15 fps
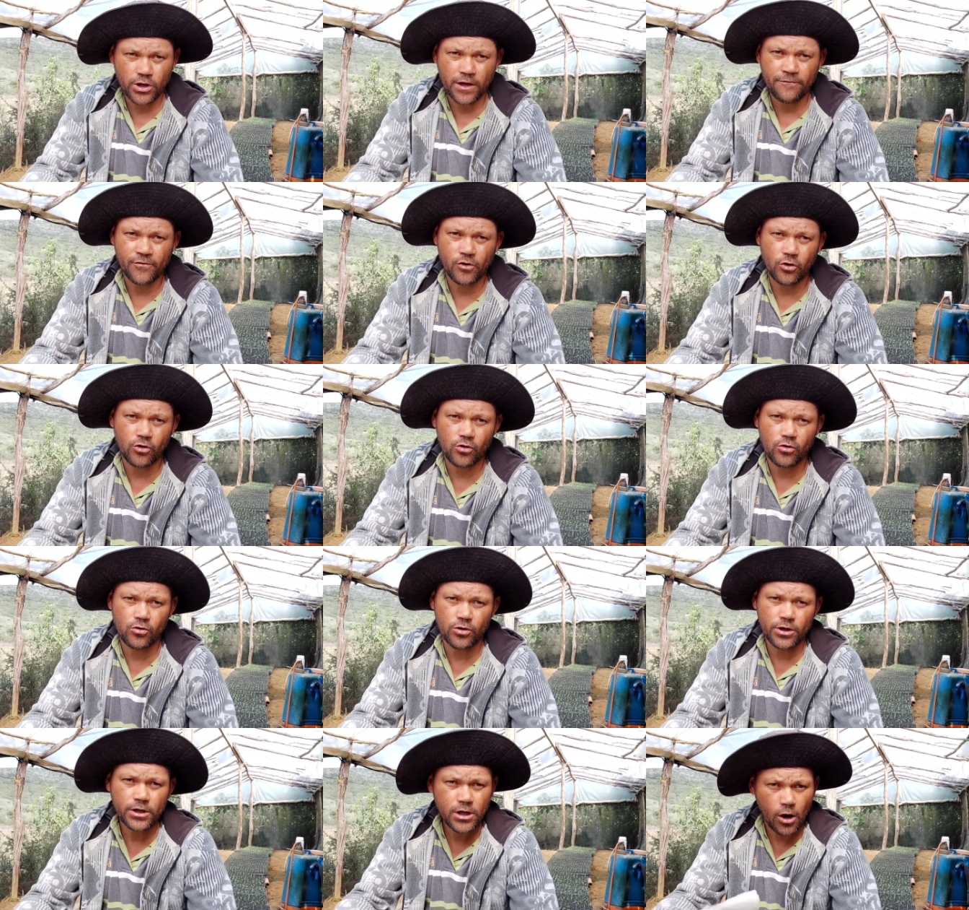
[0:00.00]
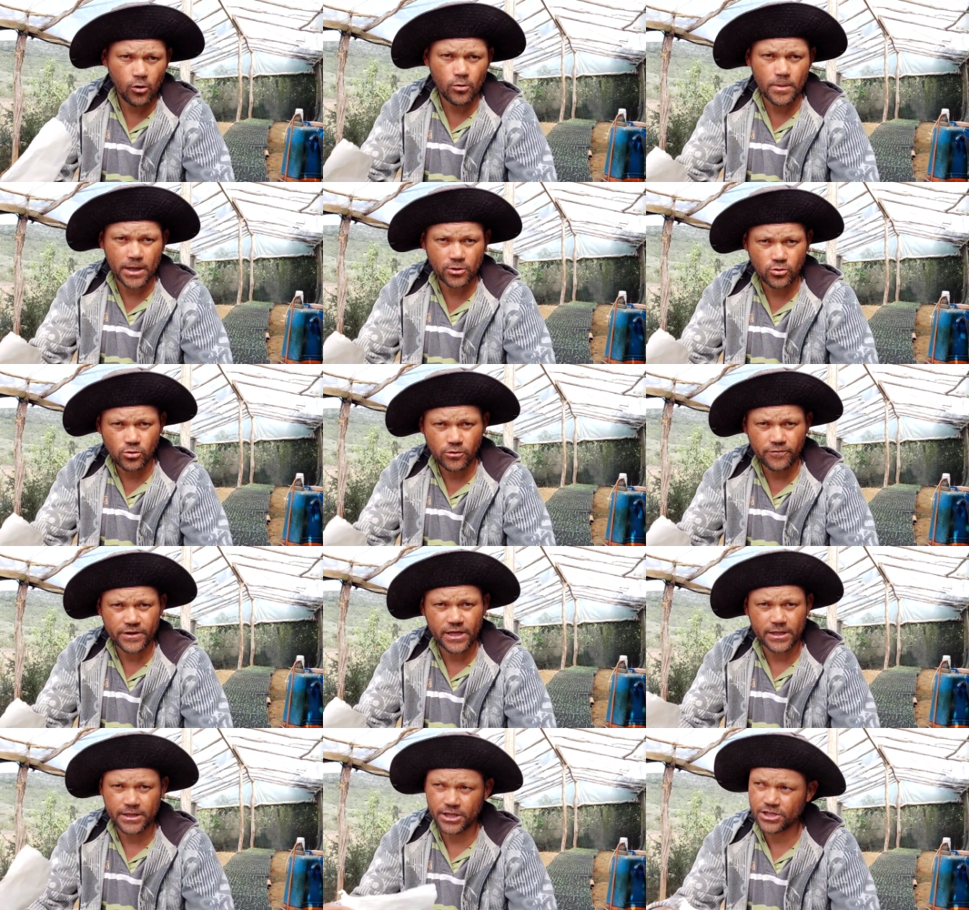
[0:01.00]
Quem ficou em alguma
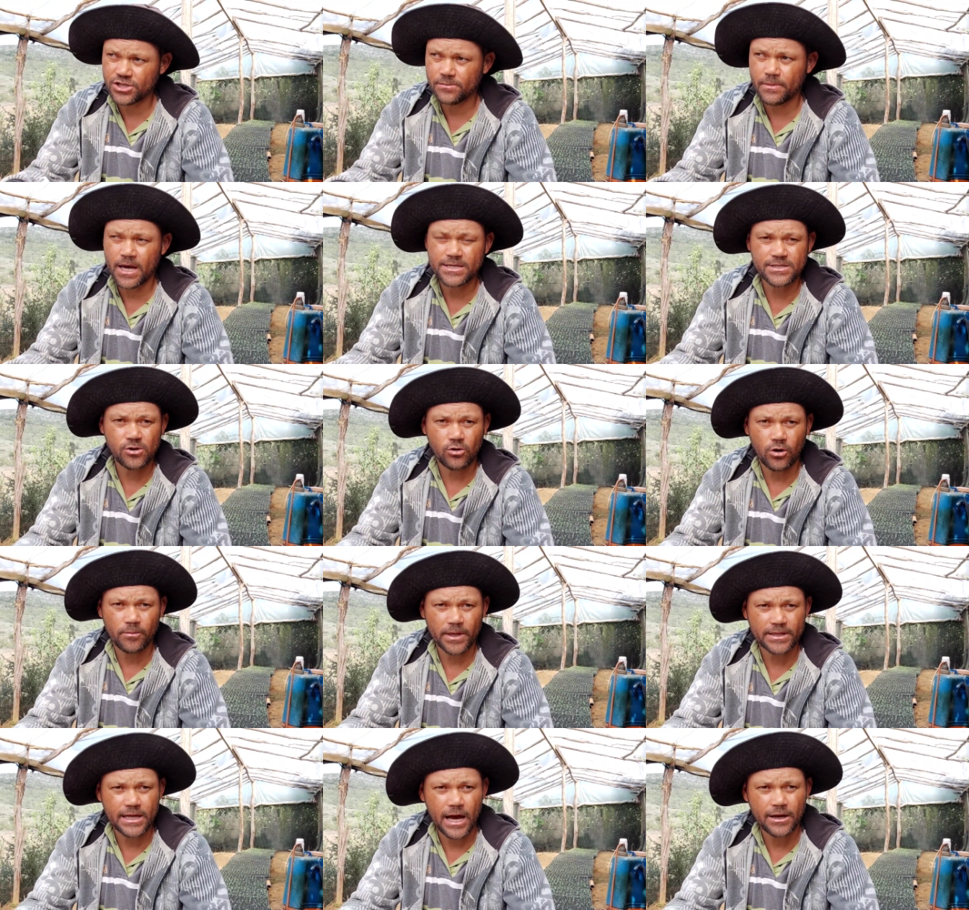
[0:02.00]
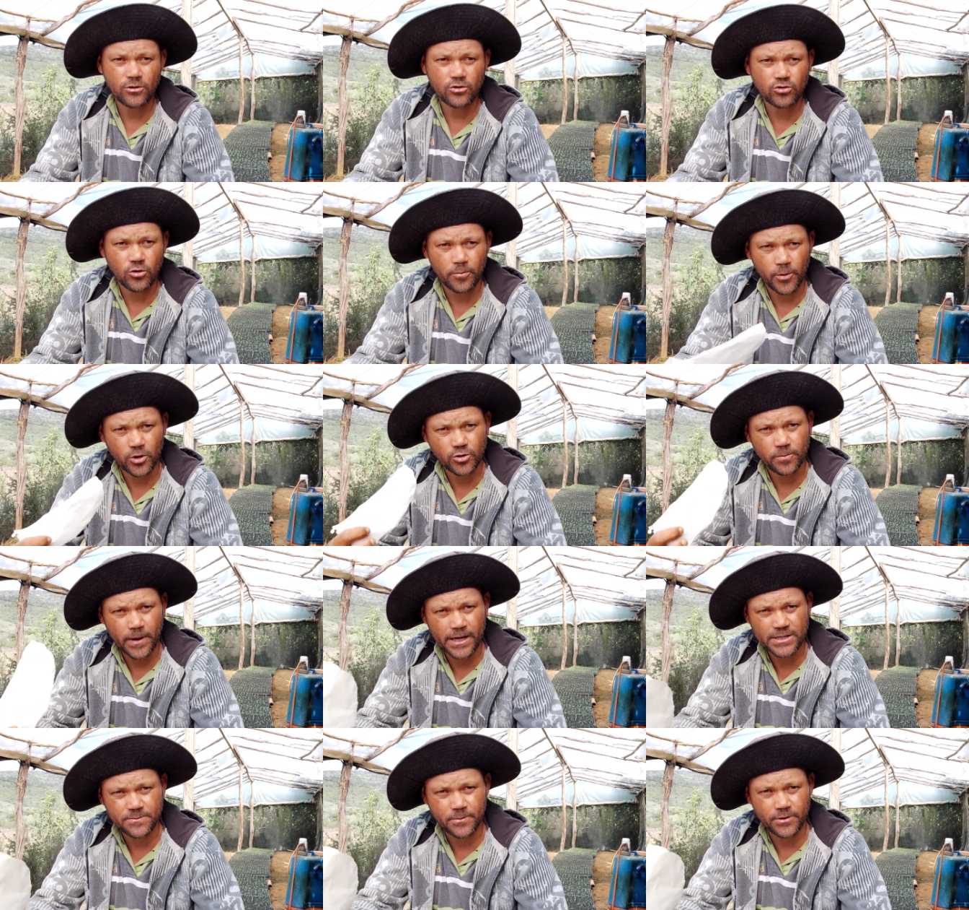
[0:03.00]
dúvida, deixa embaixo seu comentário que eu tô pronto
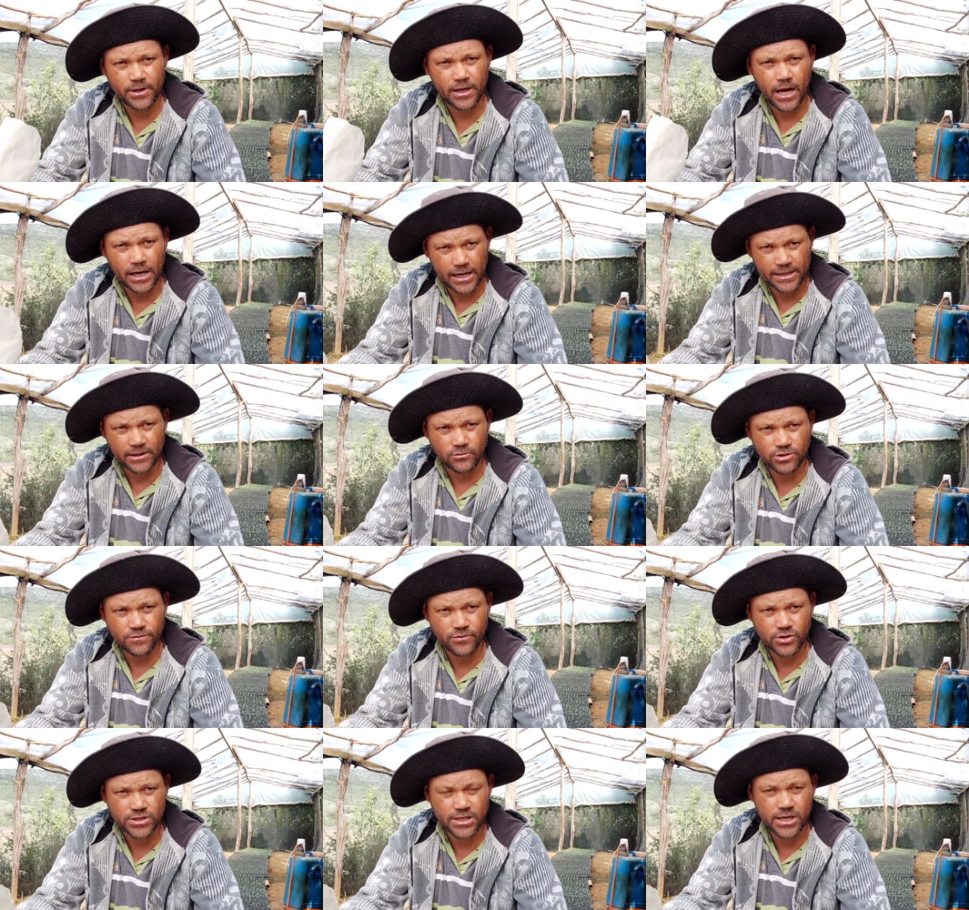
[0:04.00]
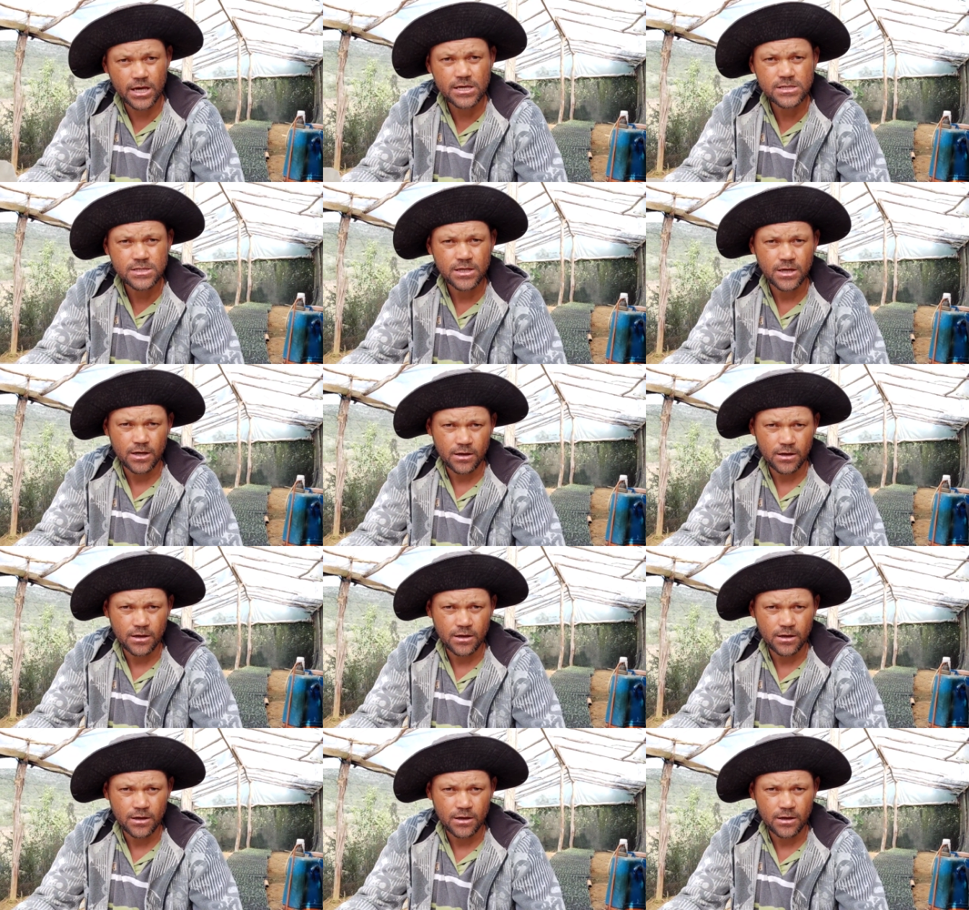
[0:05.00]
para responder a cada um de vocês.